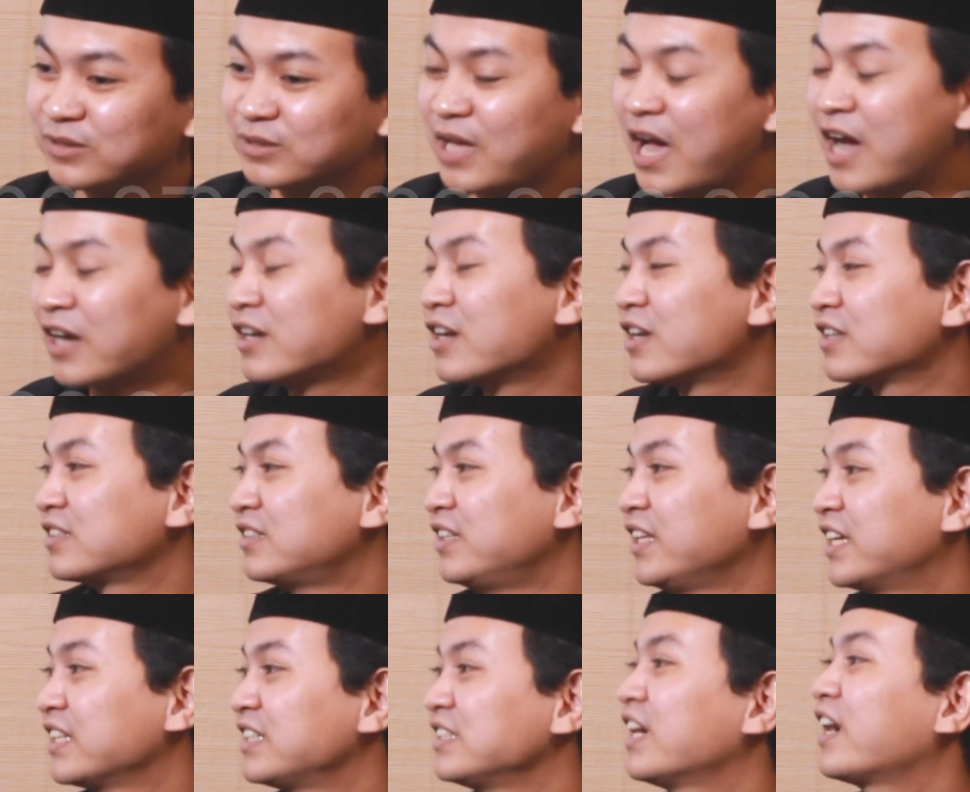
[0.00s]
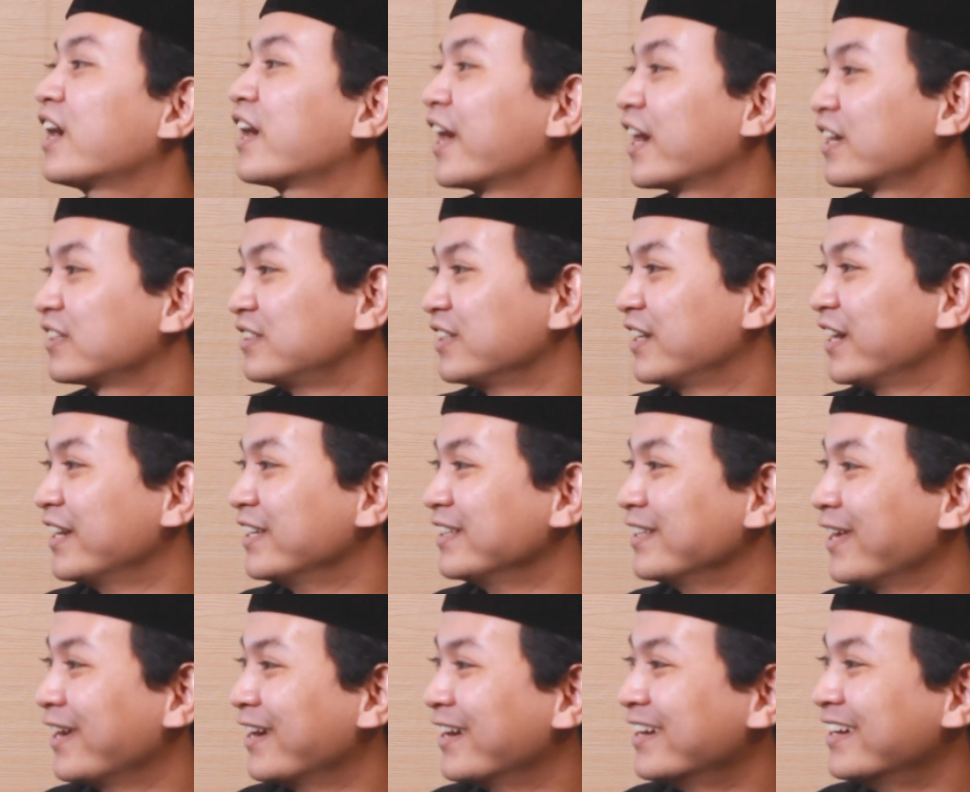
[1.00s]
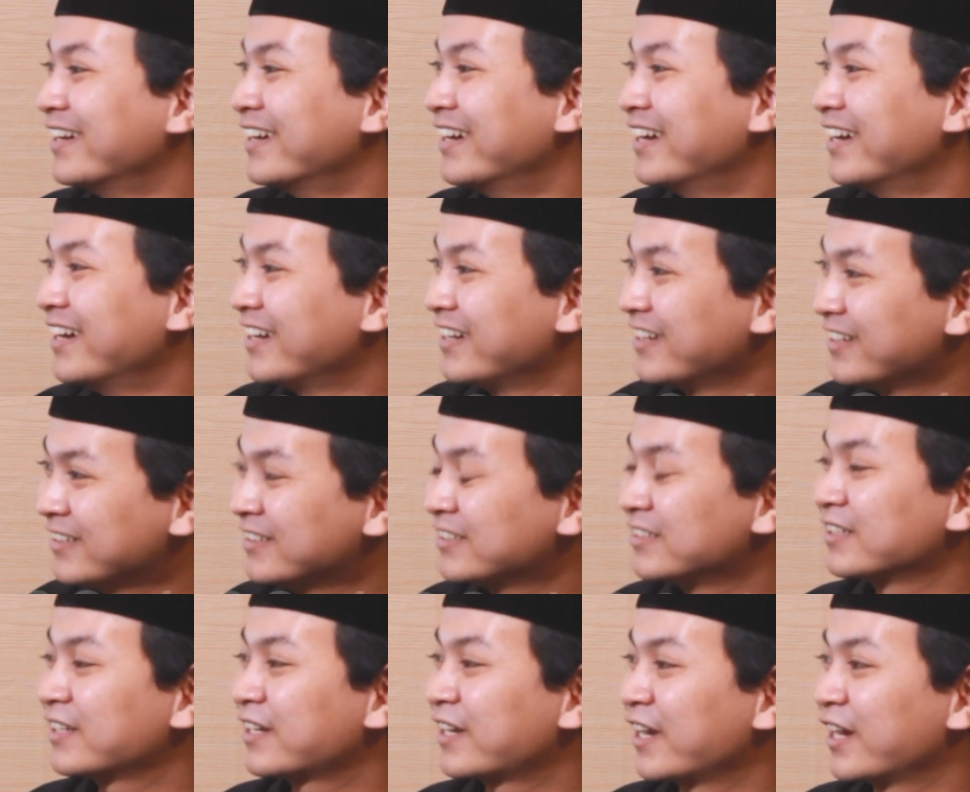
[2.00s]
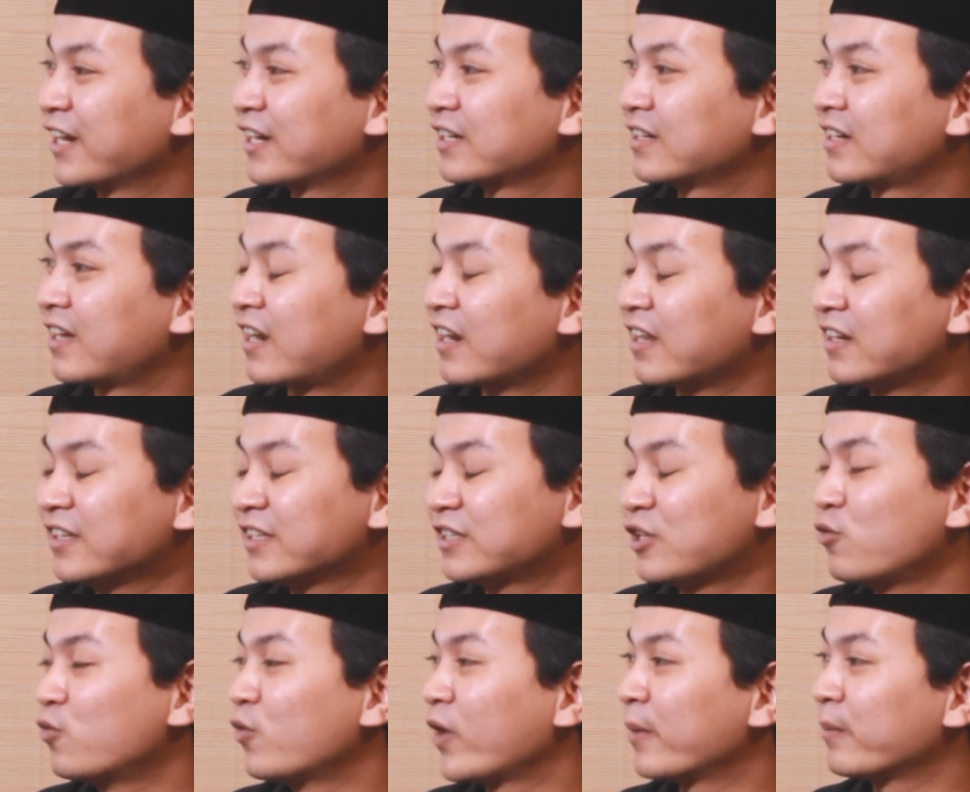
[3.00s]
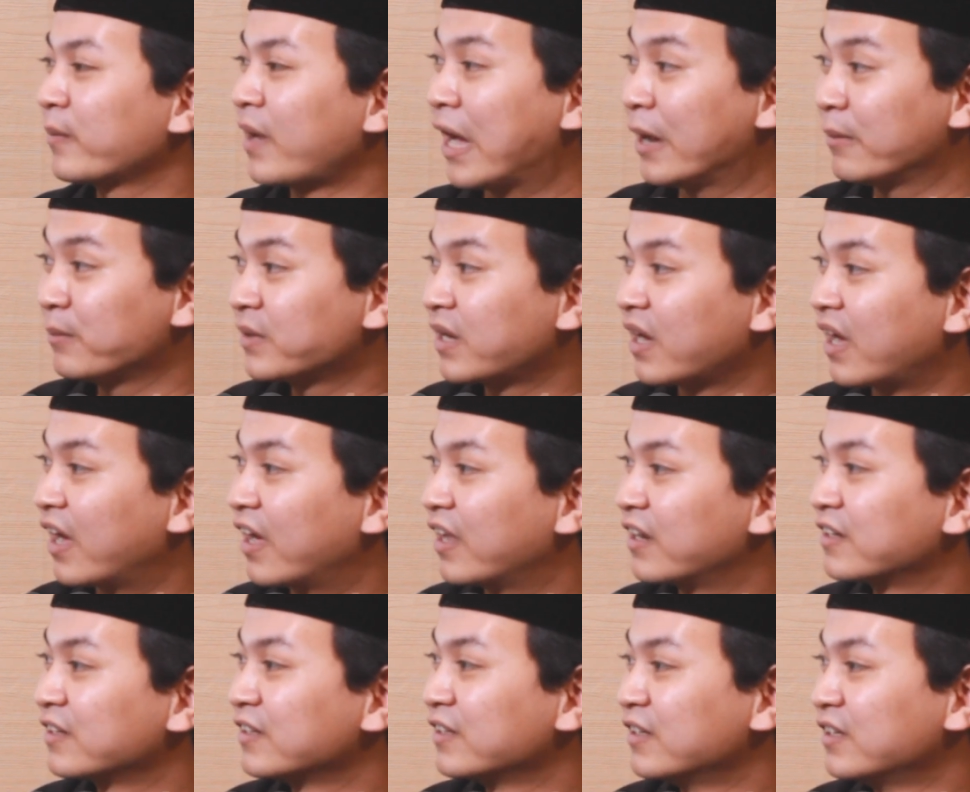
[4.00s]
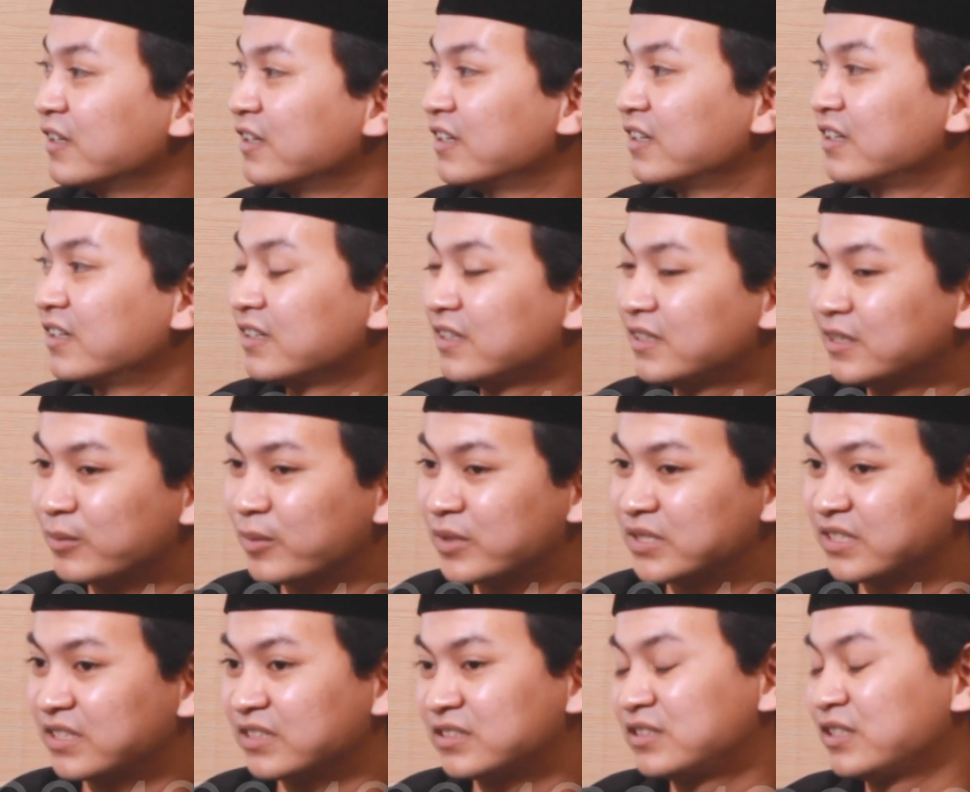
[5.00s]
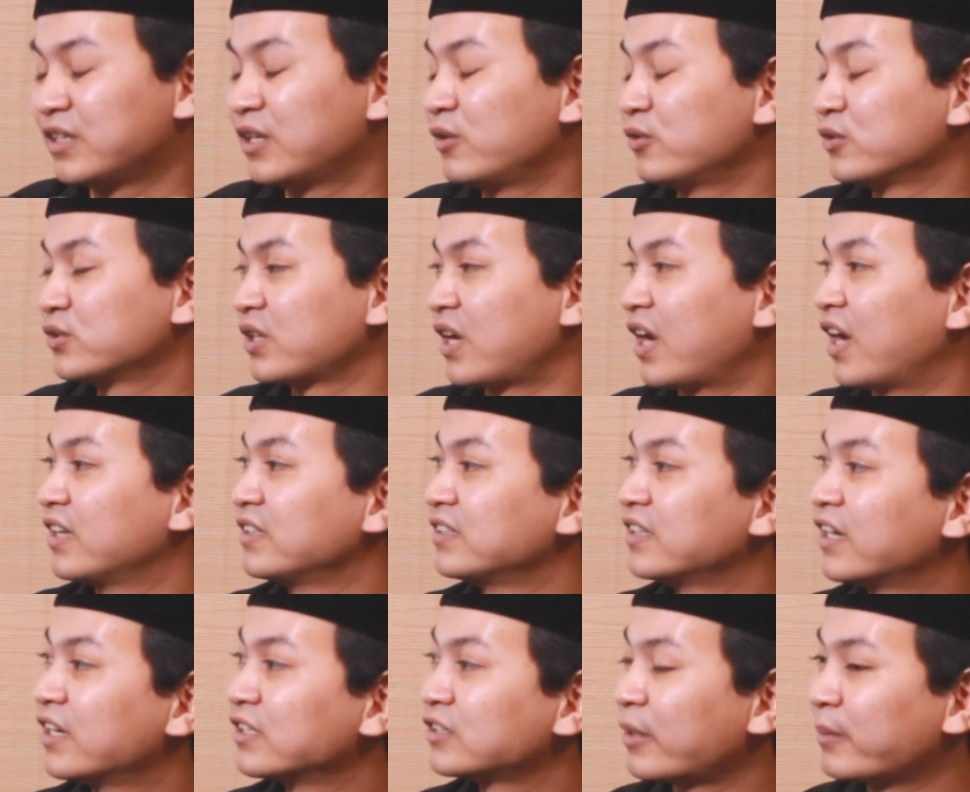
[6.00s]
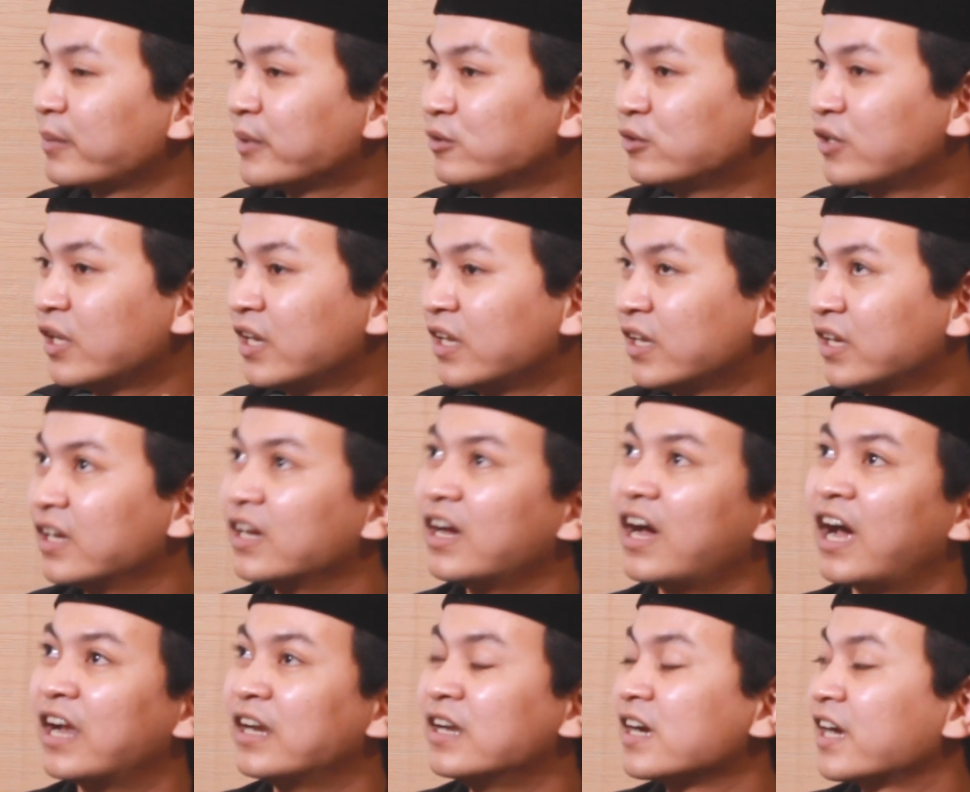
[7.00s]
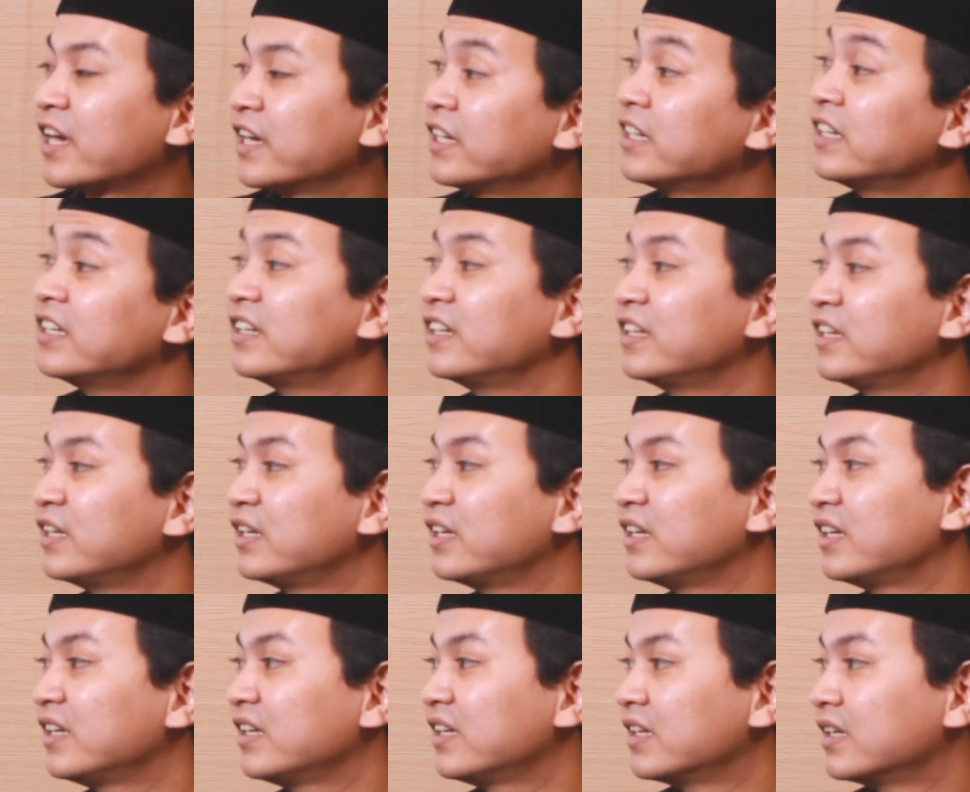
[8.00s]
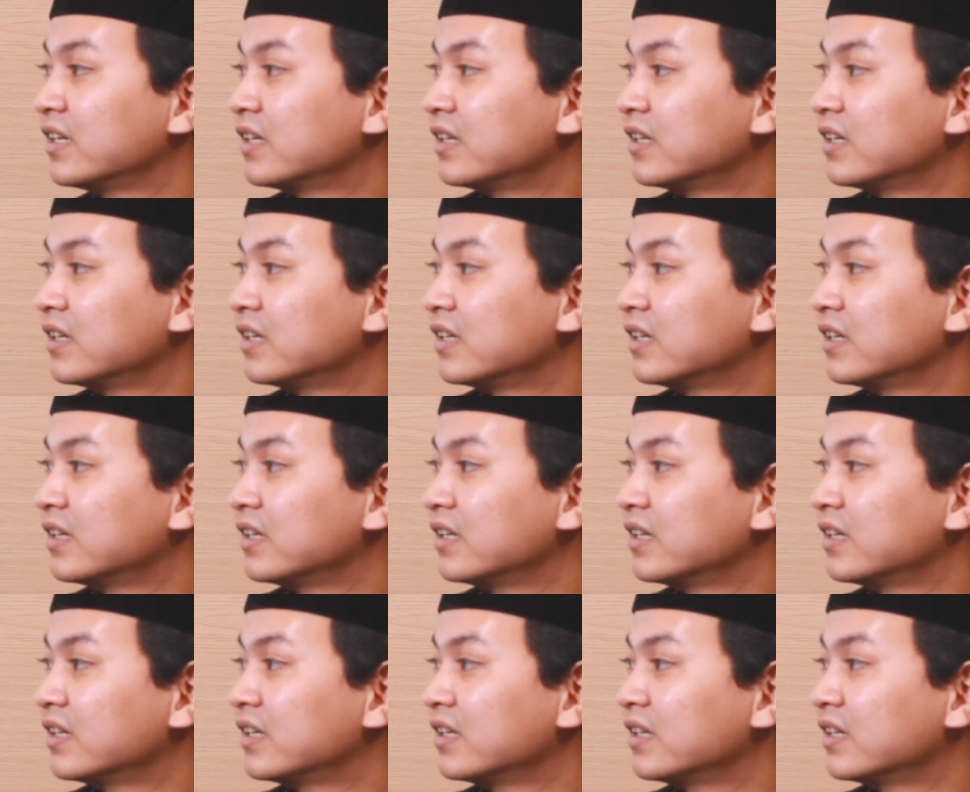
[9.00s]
agak sedikit nyekek sih kayaknya ya. Nyekek ya. Iya nyekek. nyekek. Buat... Karena kan kita UMKM kan. UMKM. Iya masih kecil usahanya, tapi udah ada kayak gini.